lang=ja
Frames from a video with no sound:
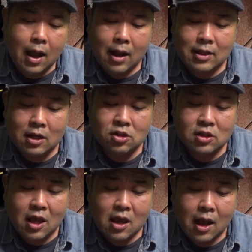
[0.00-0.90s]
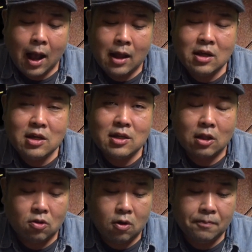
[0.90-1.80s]
果たしてアリータ
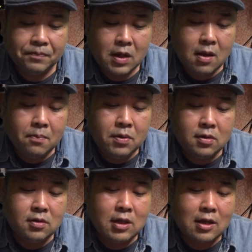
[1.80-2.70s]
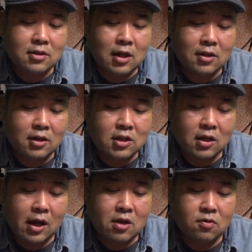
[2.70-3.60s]
と分断された
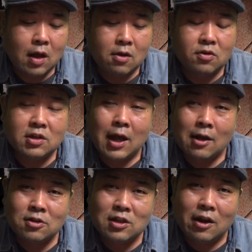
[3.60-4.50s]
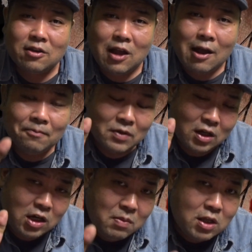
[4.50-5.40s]
世界の過去に隠された
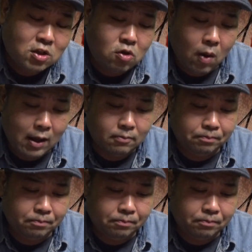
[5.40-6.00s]
秘密とは。